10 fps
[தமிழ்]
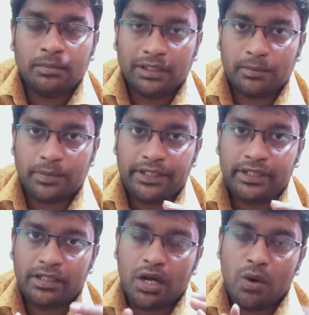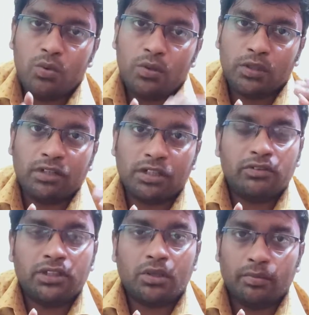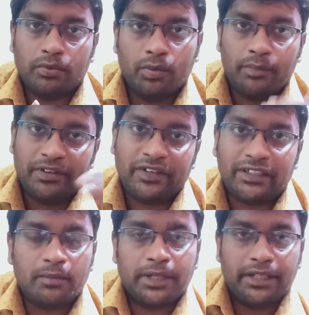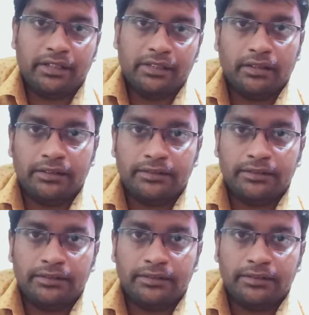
மற்றபடி அவங்கவுங்க ஒர்க்கு வந்து அவங்க ரொம்ப பெர்ஃபெக்டாக பண்ணியிருந்தாங்க